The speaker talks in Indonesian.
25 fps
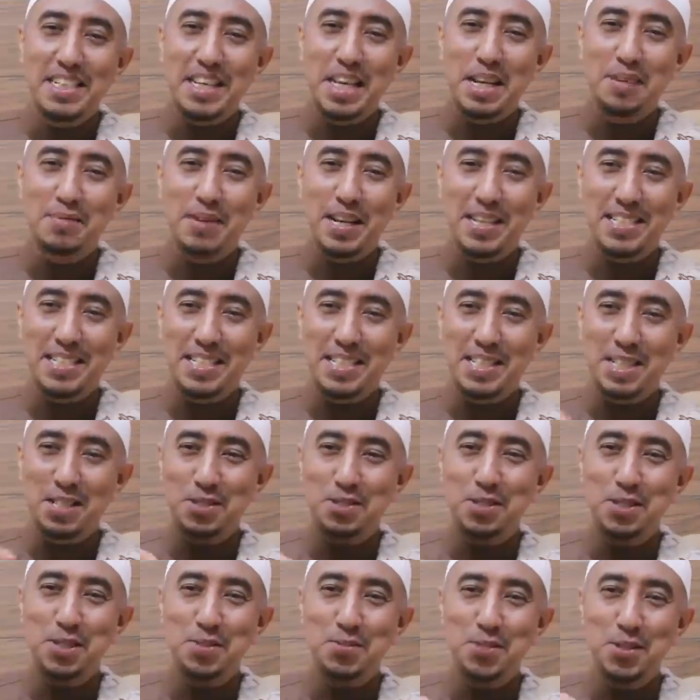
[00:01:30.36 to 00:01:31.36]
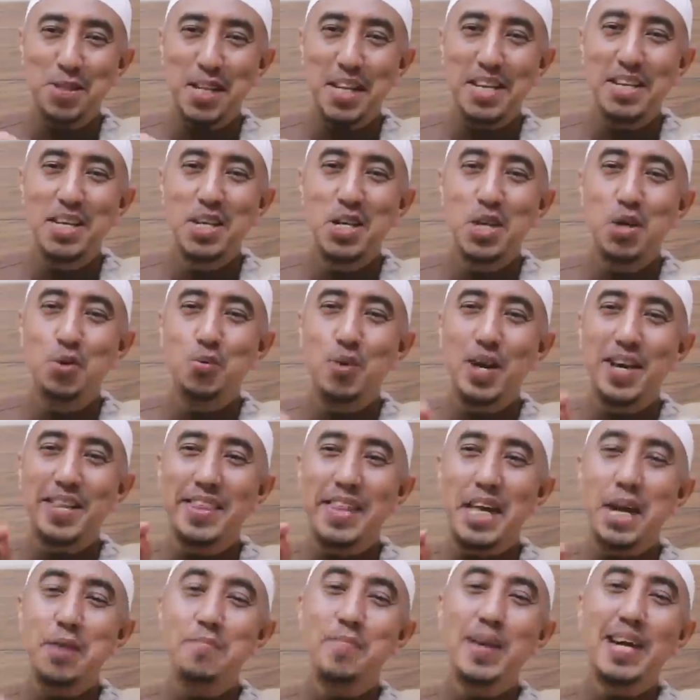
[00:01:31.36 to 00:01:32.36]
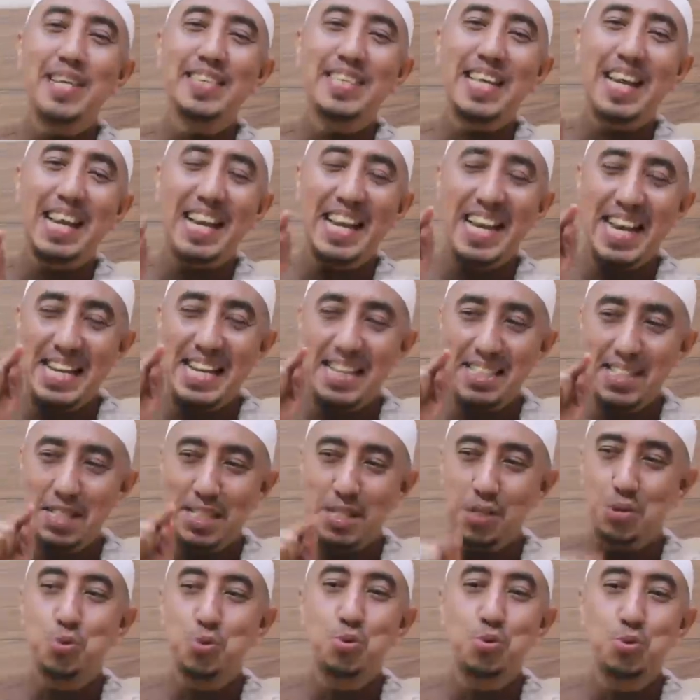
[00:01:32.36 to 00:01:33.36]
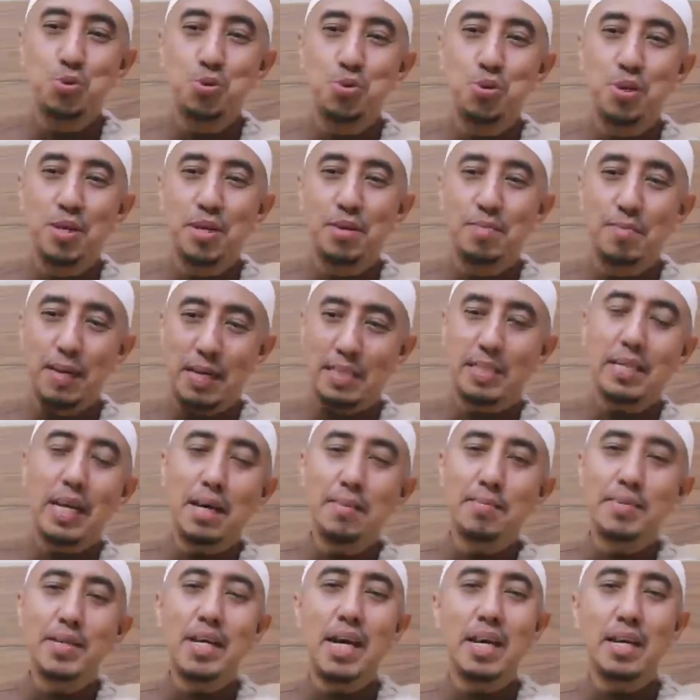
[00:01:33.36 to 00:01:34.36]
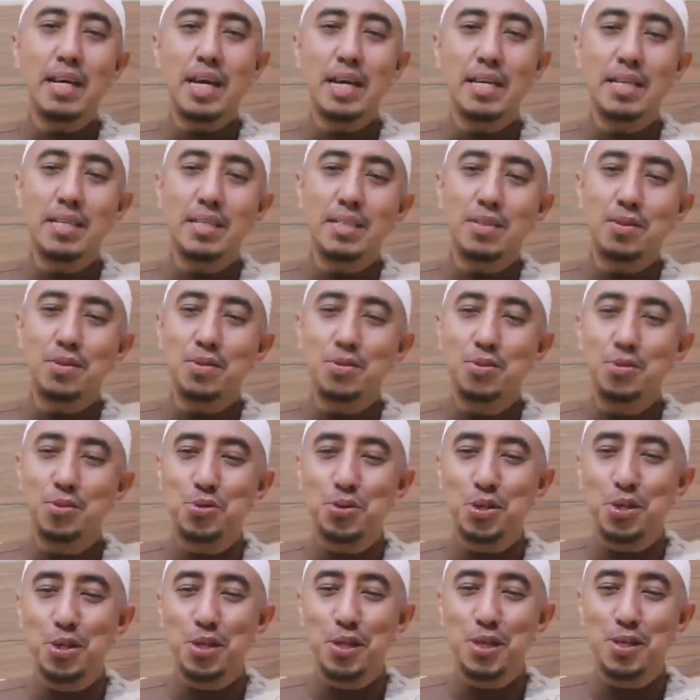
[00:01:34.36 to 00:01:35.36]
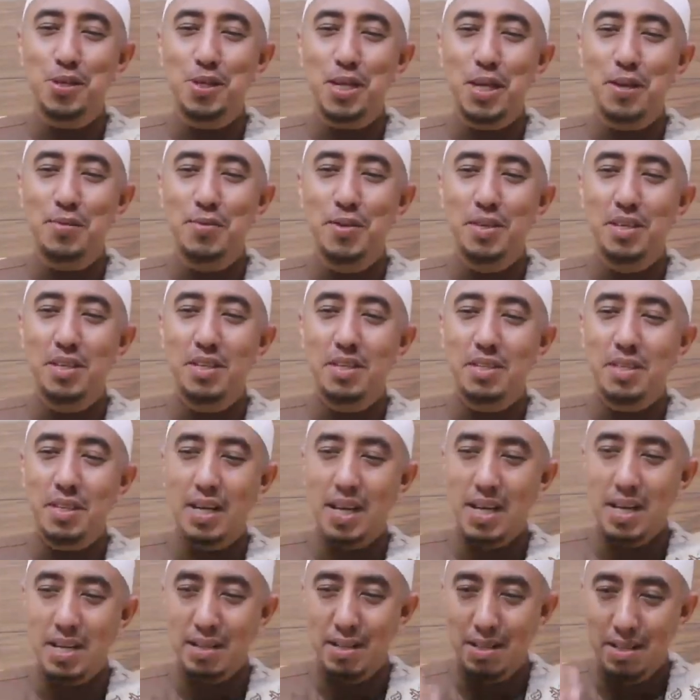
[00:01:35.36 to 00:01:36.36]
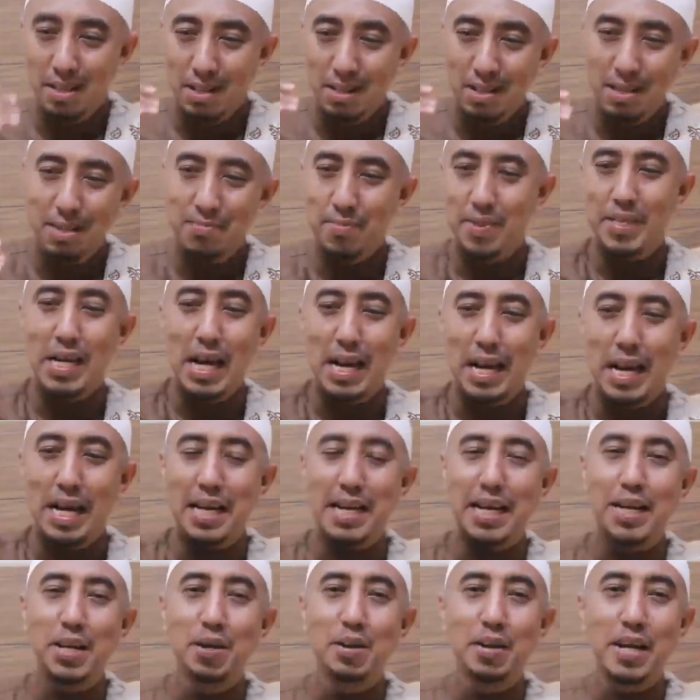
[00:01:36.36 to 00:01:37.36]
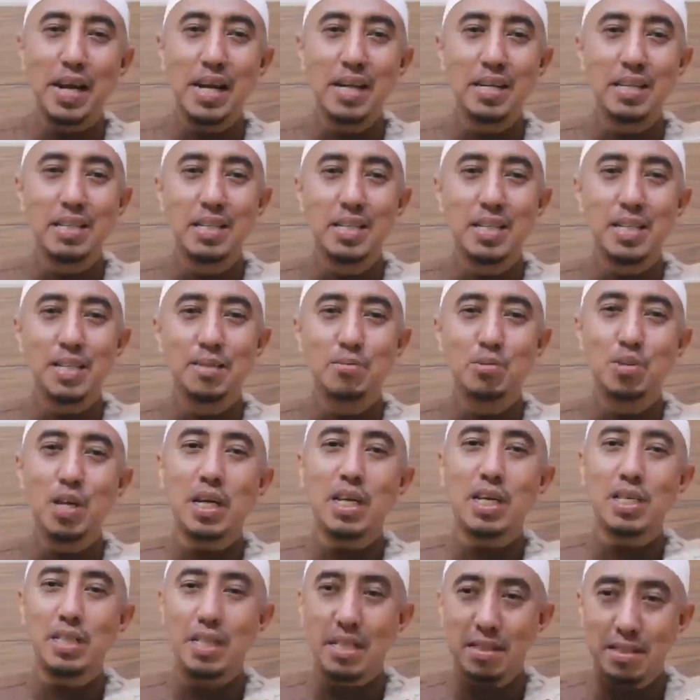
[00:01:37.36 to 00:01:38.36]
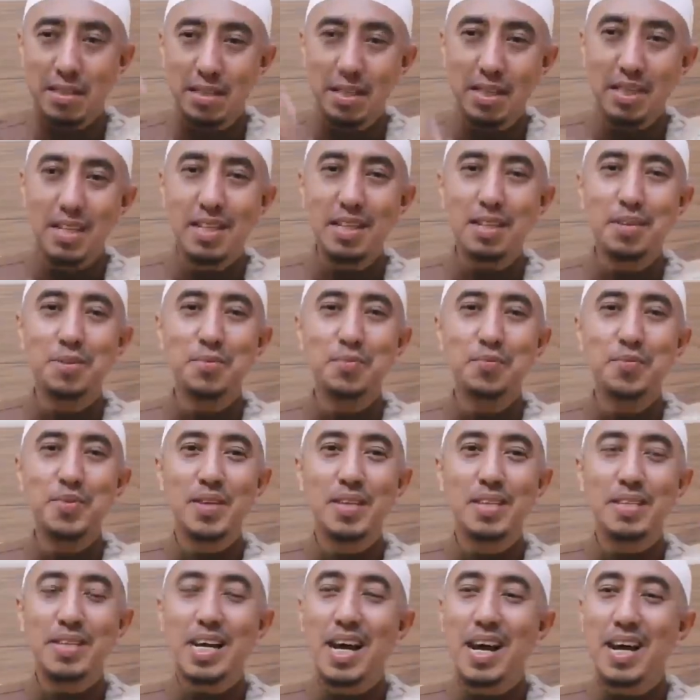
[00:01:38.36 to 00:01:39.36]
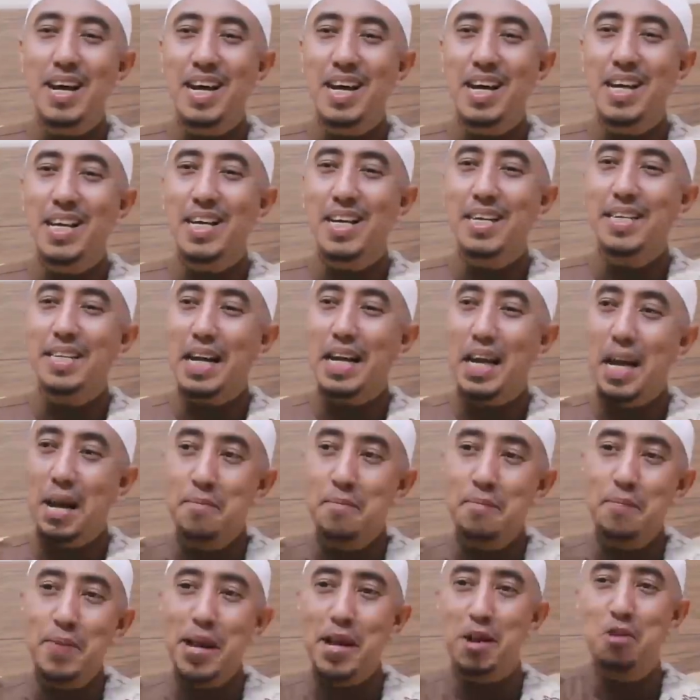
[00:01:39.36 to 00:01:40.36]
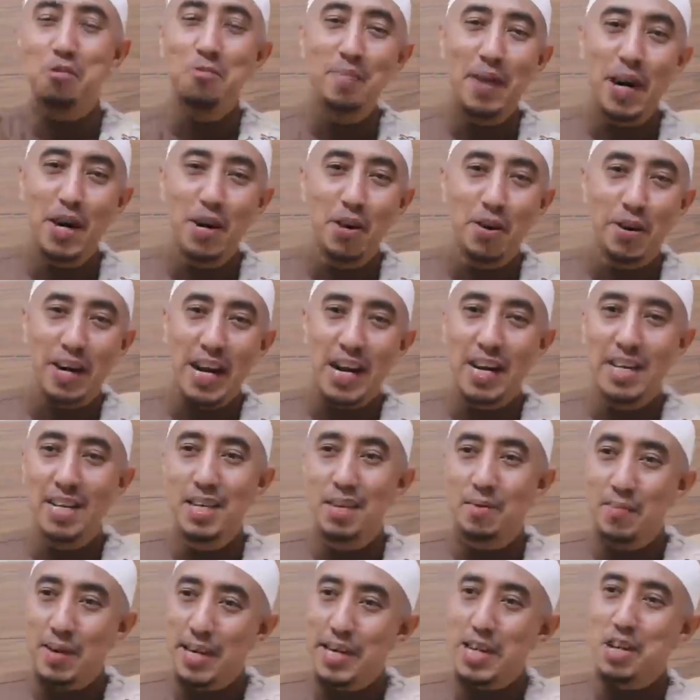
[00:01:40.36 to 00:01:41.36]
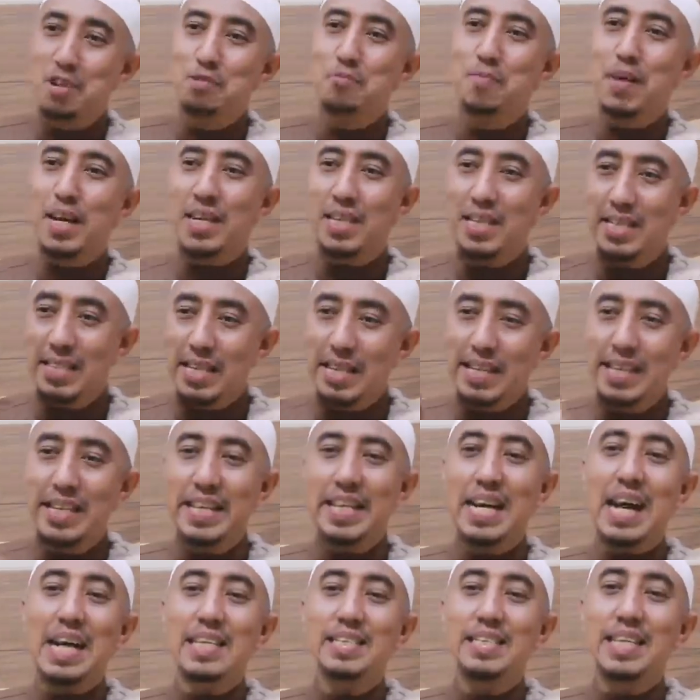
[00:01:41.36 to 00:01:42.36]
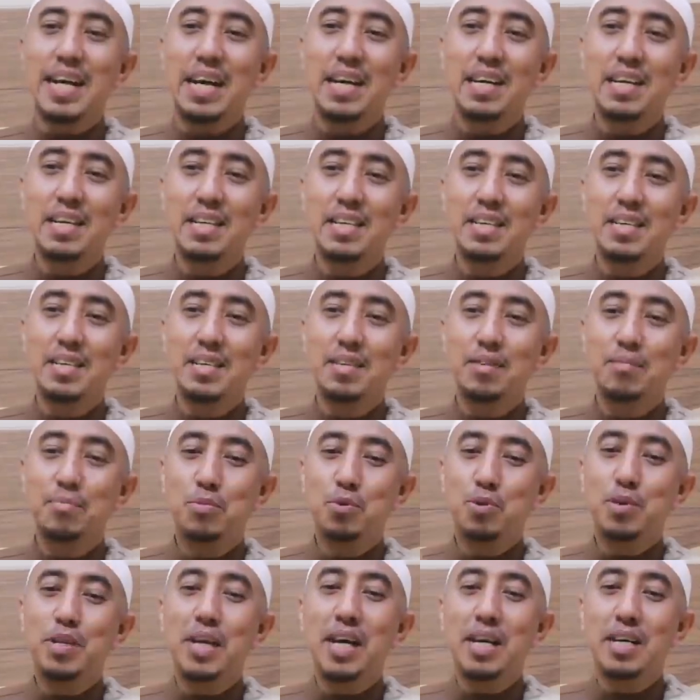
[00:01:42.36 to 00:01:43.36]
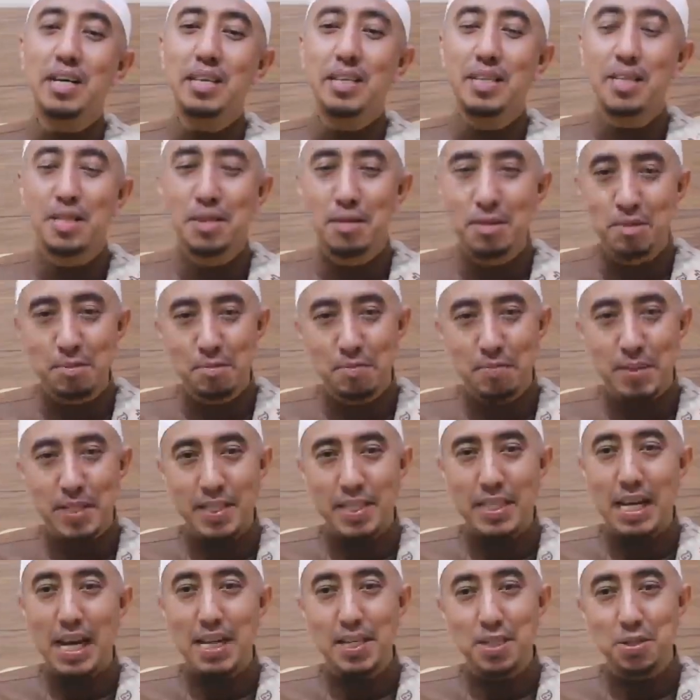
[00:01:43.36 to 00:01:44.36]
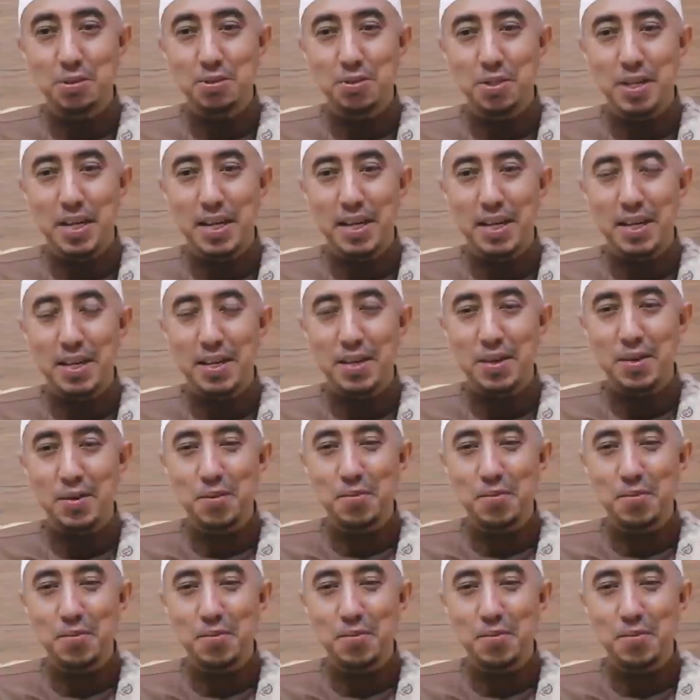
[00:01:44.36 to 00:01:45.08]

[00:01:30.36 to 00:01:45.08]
Dalam hadis itu disebutkan wasabatal ajru. Baca yang benar hadis rasulullah saw Jangan menyalahkan orang kemudian kita sendiri salah. Kita lempar rumah orang pada rumah kita dari kaca. Mudah pecah juga.